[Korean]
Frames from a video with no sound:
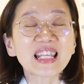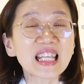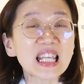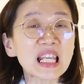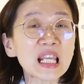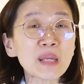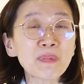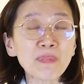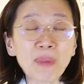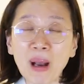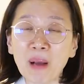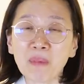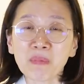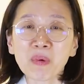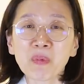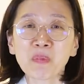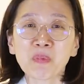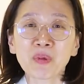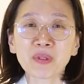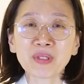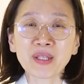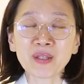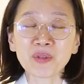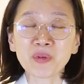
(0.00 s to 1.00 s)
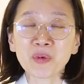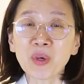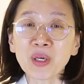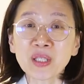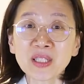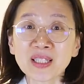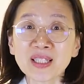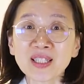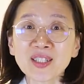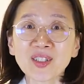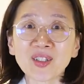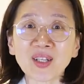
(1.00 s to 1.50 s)
이 방법보다도
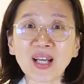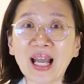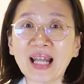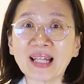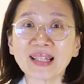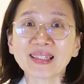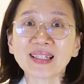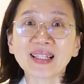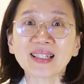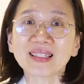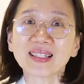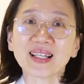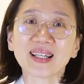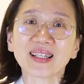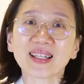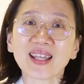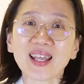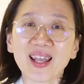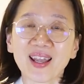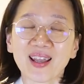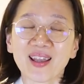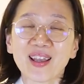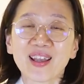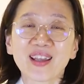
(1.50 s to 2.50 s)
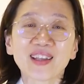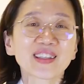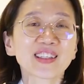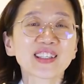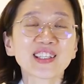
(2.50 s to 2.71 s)
훨씬 더 간단하게